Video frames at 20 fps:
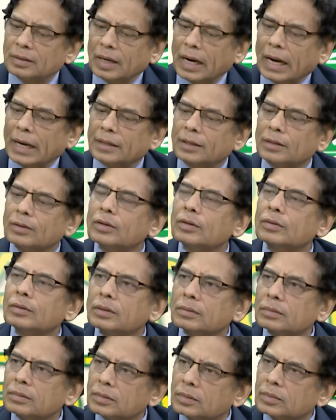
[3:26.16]
আয় হলো
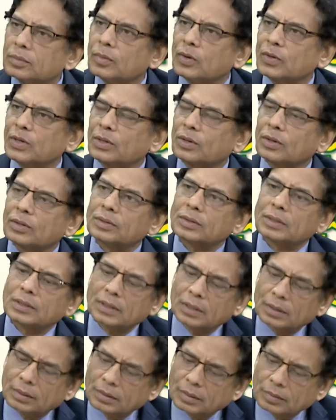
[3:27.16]
মনে করেন
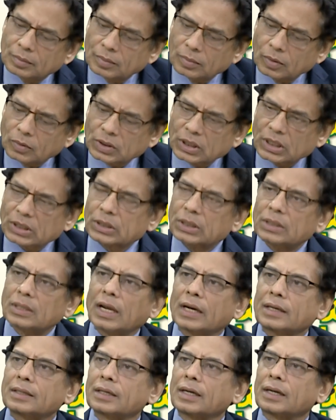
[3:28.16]
যে পঞ্চাশ
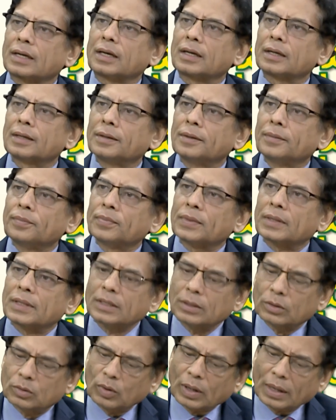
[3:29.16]
লাখ টাকা
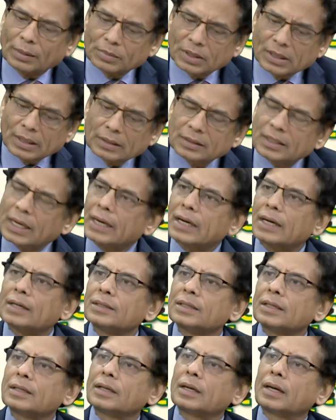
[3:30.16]
কিন্তু আমি দেখান
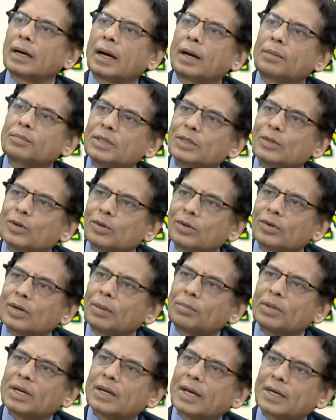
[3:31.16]
আমি যখন
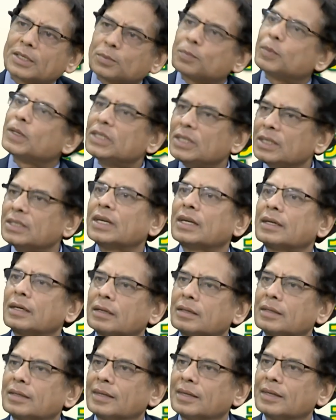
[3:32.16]
আমার এক্সপেন্ডিচার
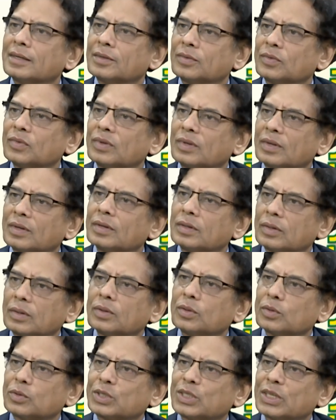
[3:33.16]

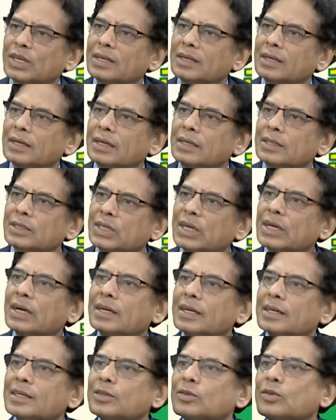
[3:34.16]
হচ্ছে
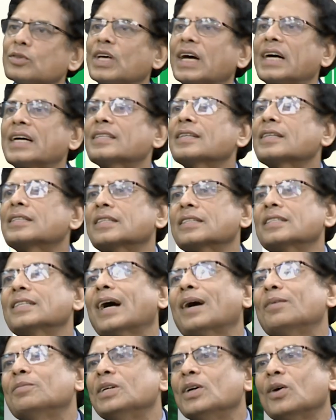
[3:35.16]
সেখানে কিন্তু দেখা যাচ্ছে যে
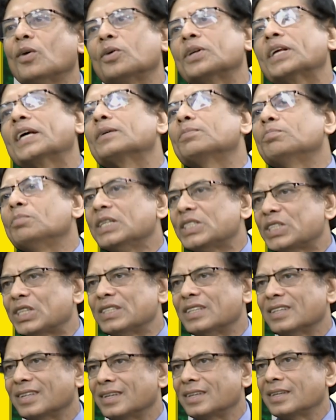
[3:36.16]
আমি অনেক
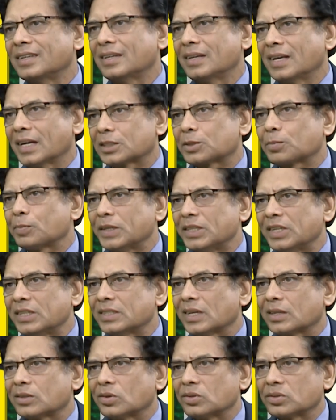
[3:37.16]
বেশি
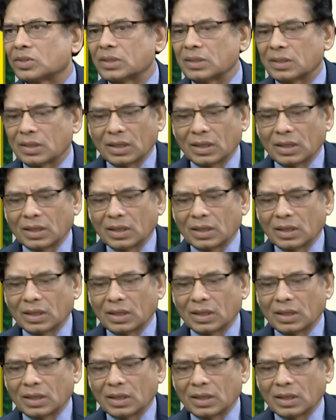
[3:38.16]
এক্সপেন্ডিচার করছি